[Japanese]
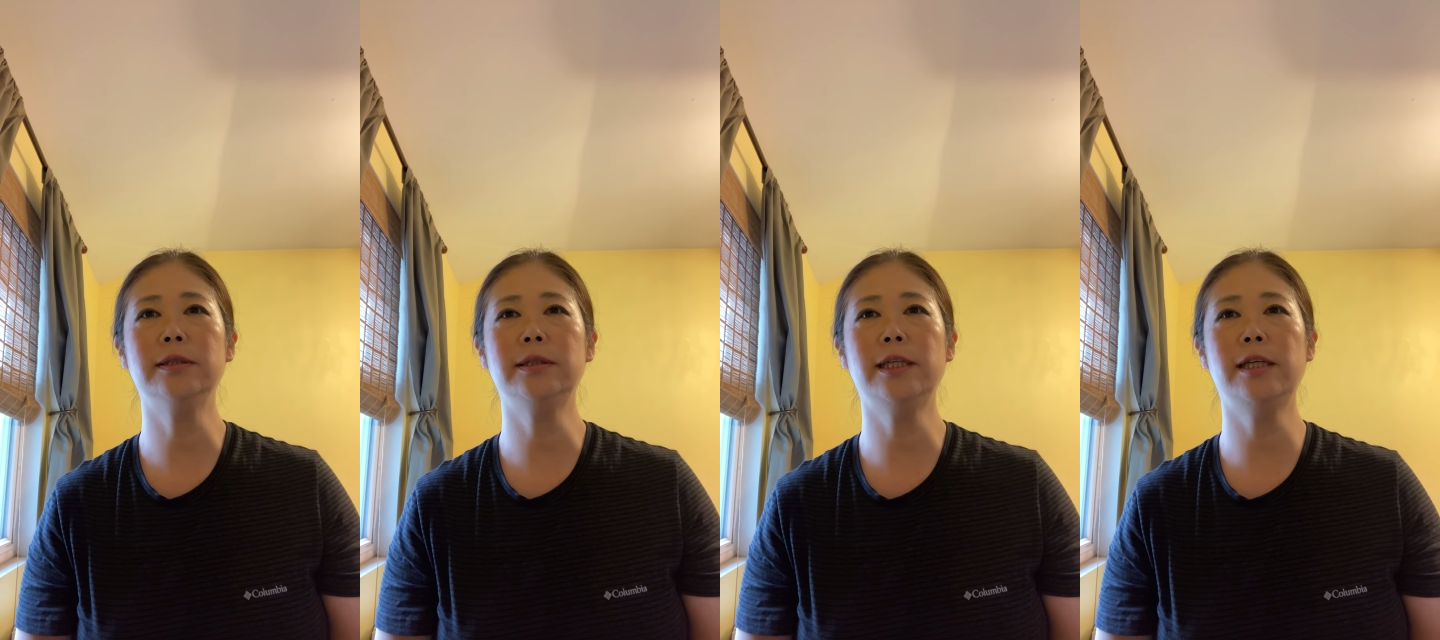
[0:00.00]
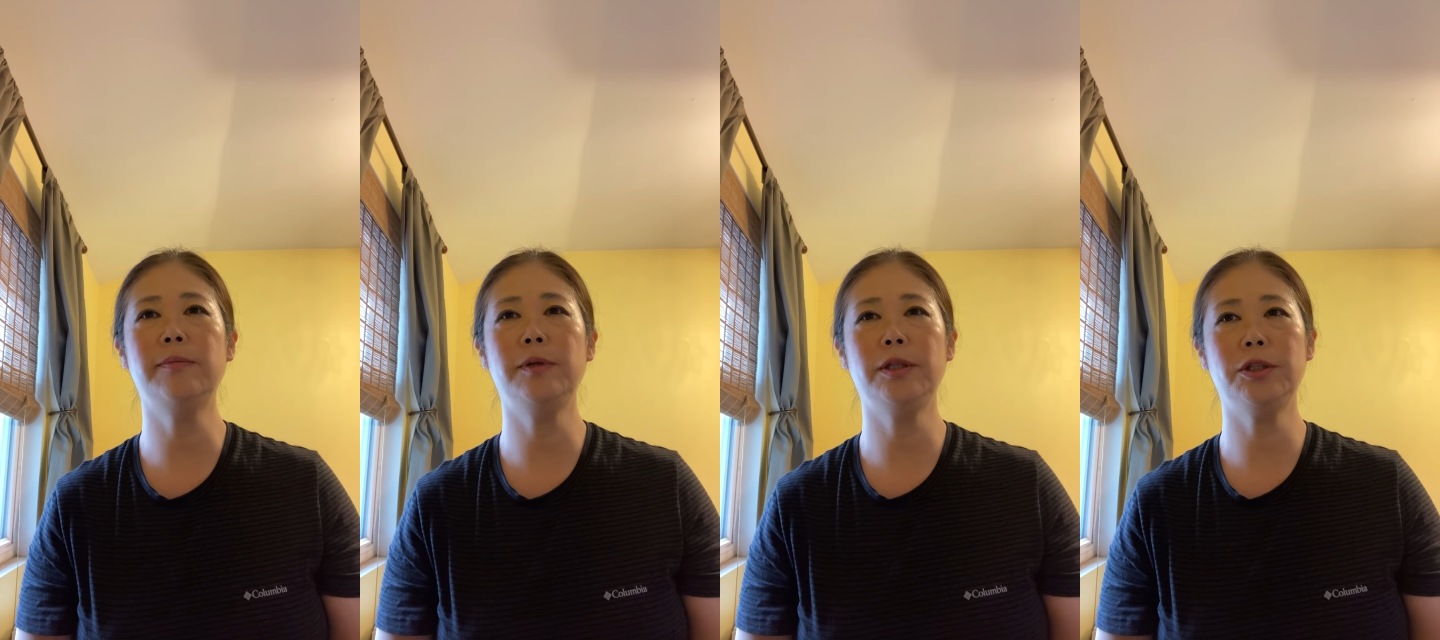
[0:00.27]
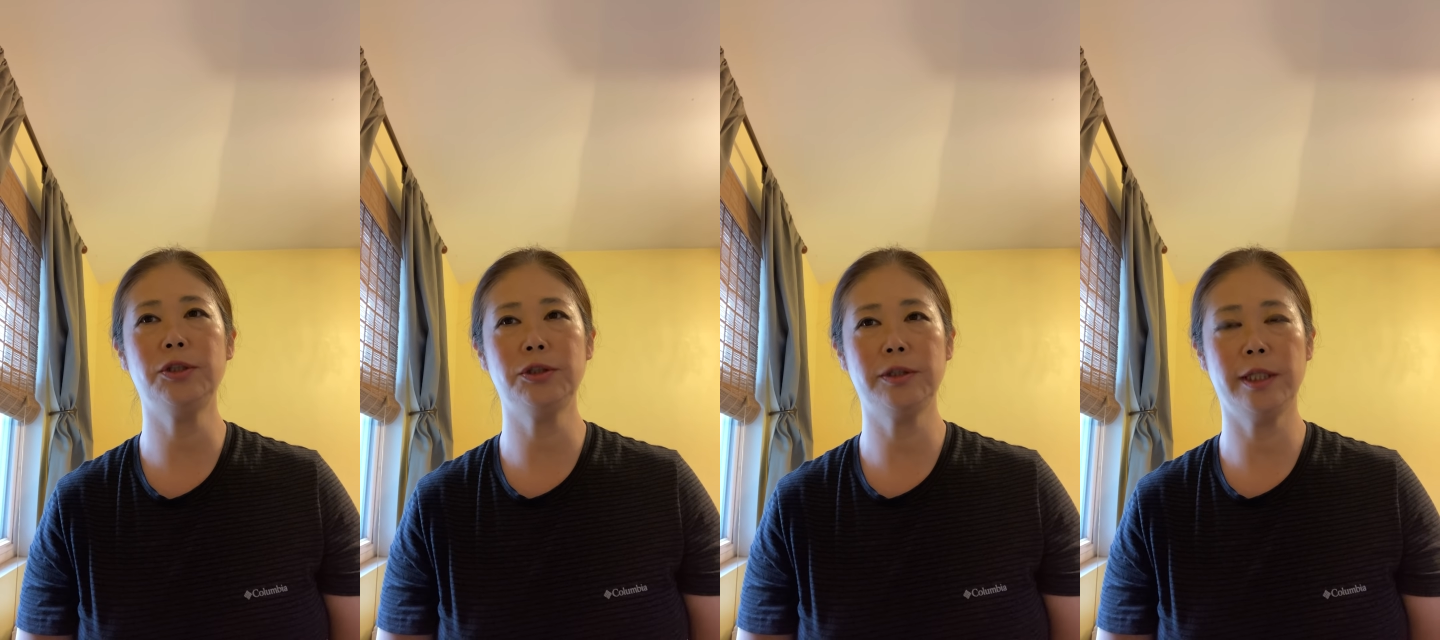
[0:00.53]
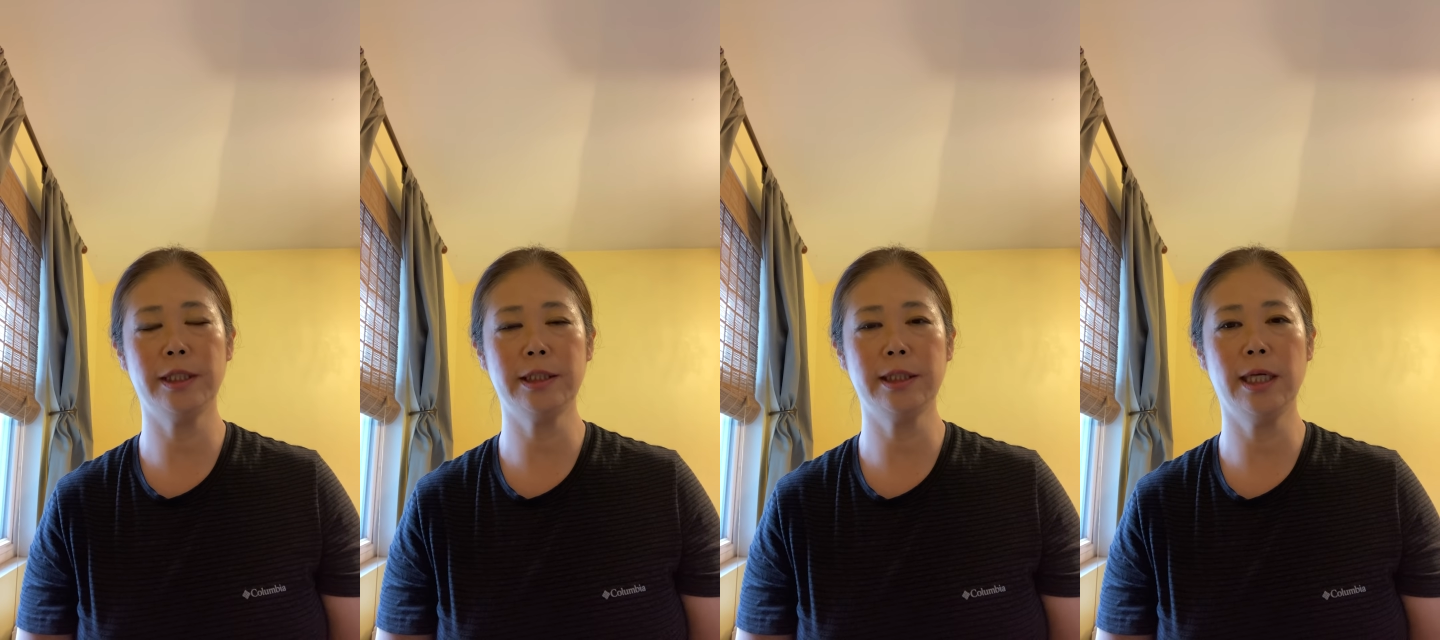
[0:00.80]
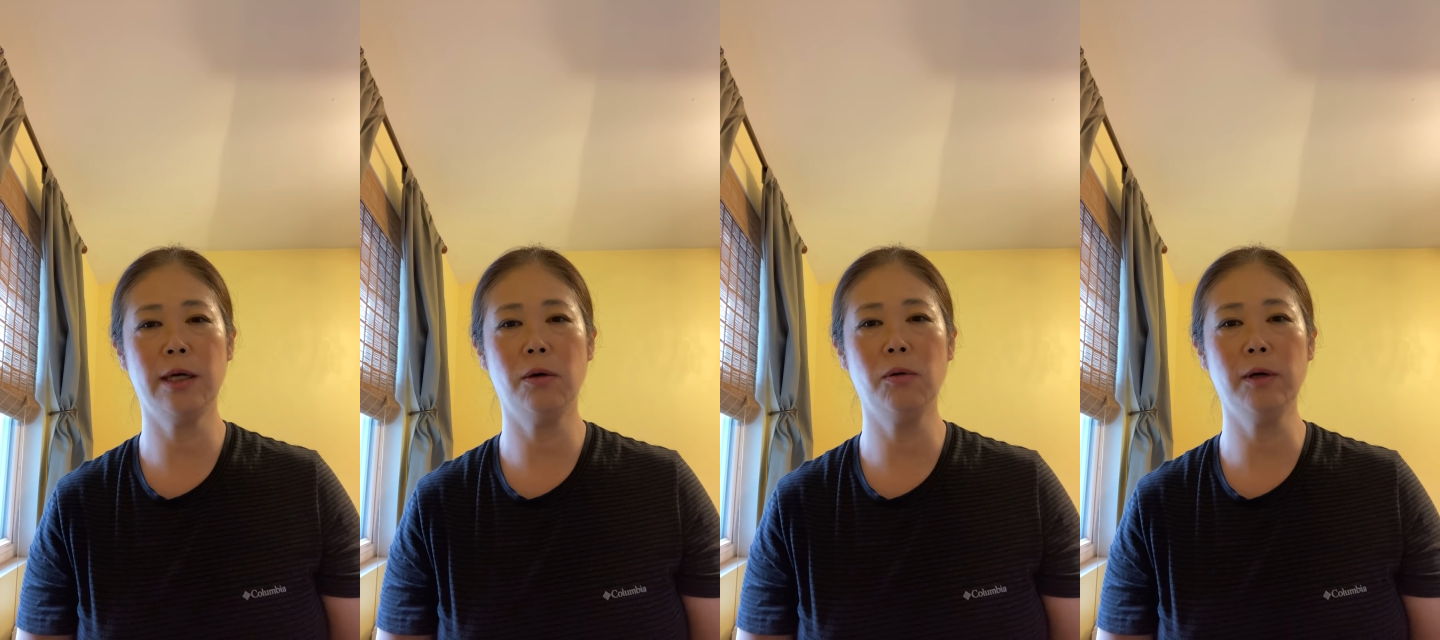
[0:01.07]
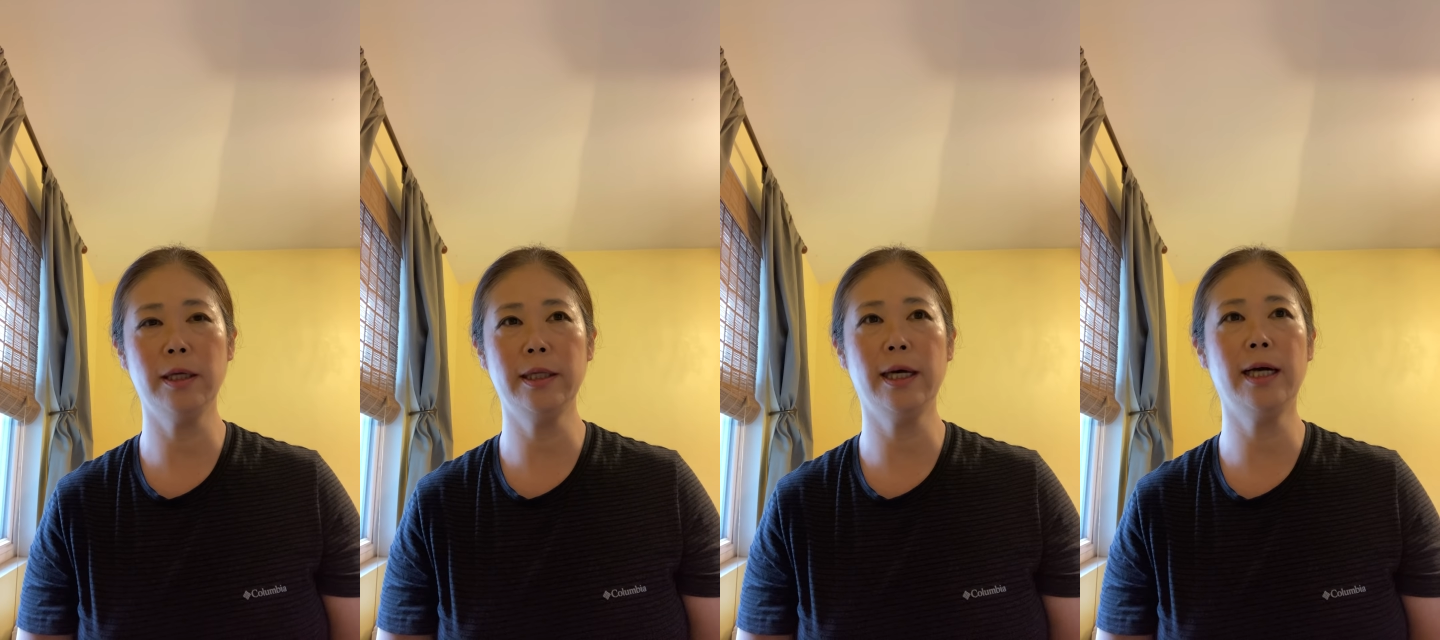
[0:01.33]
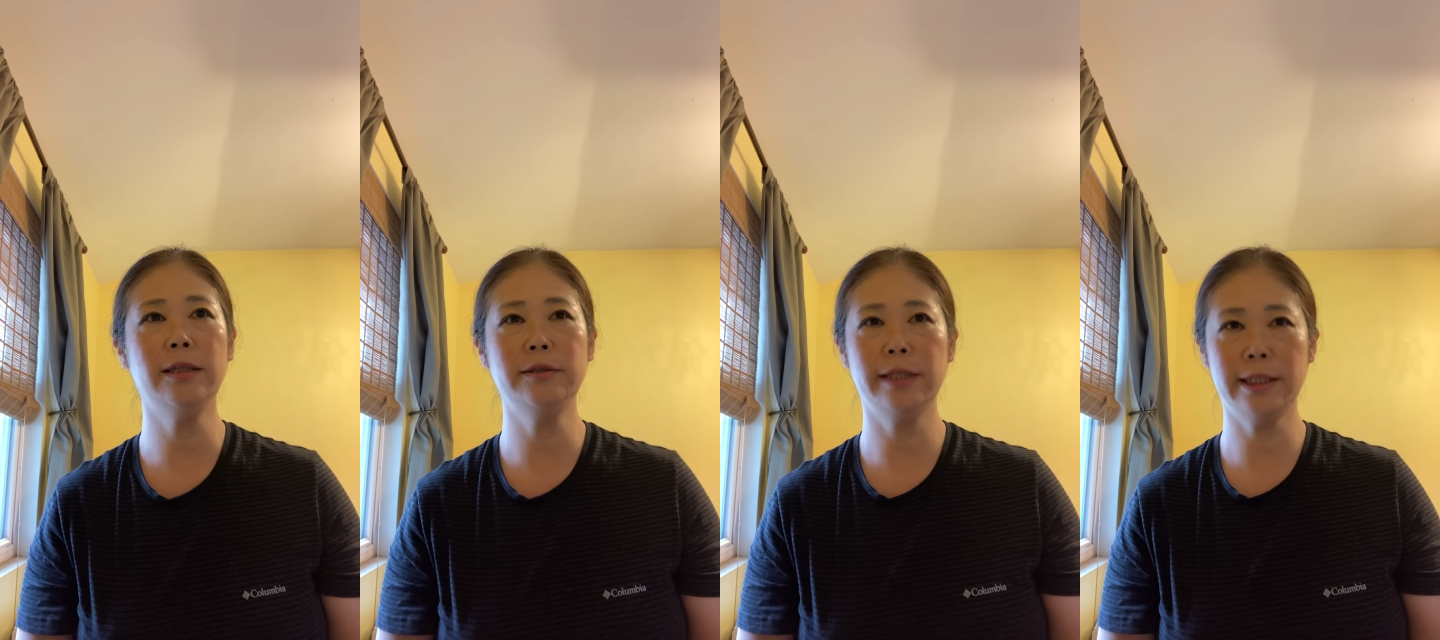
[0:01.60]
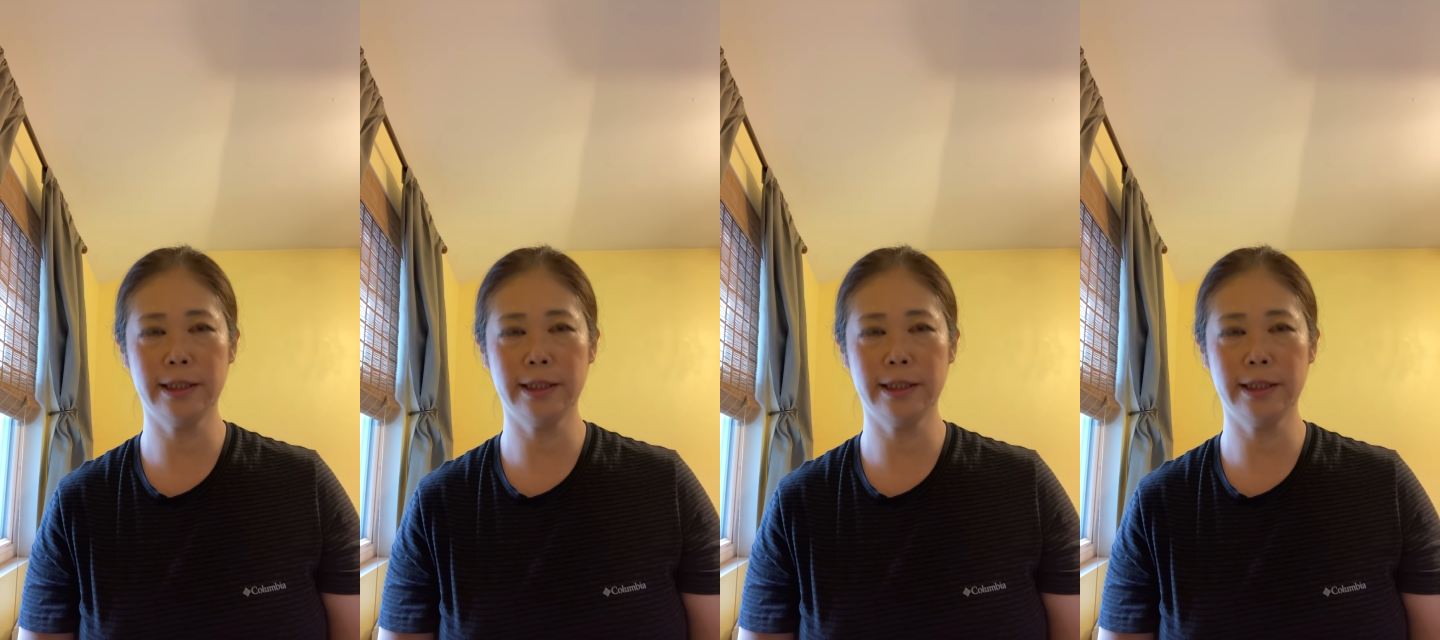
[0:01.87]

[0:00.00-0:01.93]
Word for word: テレビに出演した岡田春